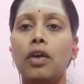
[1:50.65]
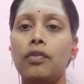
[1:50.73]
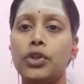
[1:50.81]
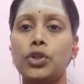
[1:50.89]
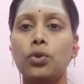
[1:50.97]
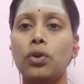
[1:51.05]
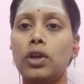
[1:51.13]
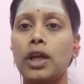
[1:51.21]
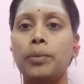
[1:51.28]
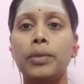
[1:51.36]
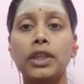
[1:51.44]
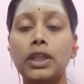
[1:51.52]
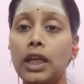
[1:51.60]
வச்சுக்கோங்களேன்
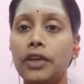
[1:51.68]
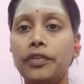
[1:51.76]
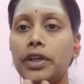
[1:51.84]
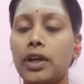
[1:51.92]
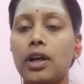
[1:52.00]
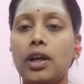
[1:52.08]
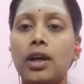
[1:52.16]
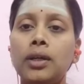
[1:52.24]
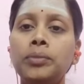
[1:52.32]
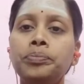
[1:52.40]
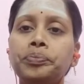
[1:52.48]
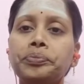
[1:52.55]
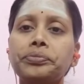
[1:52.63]
அப்படி தள்ளி விட்டுறான்னா
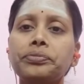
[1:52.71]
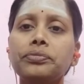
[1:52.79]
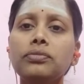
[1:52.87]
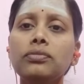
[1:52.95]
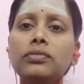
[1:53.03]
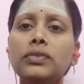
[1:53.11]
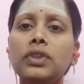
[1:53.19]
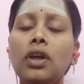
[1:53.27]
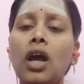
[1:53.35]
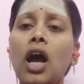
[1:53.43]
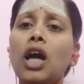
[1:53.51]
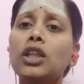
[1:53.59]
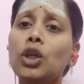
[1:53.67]

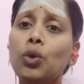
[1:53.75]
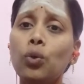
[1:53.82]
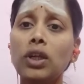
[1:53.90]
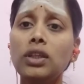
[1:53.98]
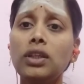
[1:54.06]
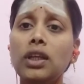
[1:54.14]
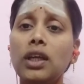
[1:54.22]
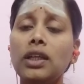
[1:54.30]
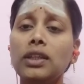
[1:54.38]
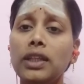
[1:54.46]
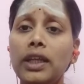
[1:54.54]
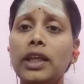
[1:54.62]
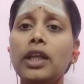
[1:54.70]
அந்த குளத்தில்
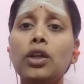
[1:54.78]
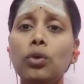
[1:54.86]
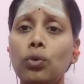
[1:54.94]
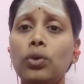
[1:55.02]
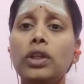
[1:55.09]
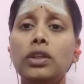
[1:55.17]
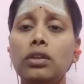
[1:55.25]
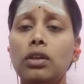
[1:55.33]
திடீர்னு குளி